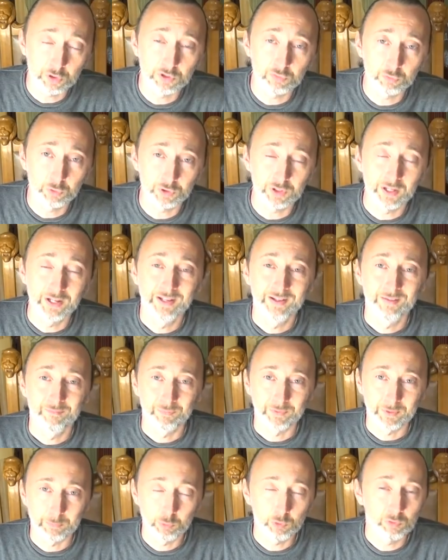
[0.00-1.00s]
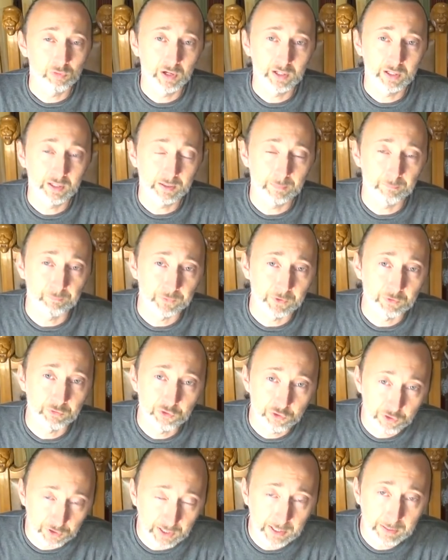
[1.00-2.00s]
И вот буквально
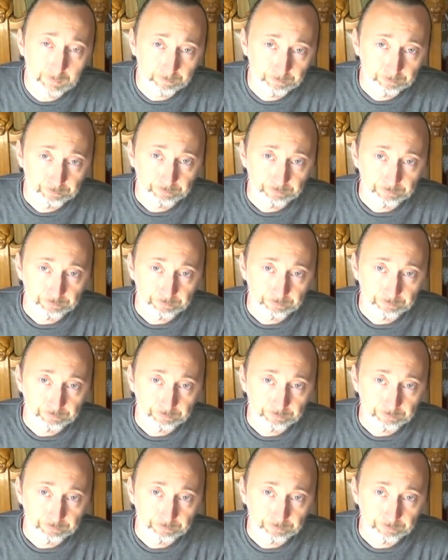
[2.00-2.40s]
вчера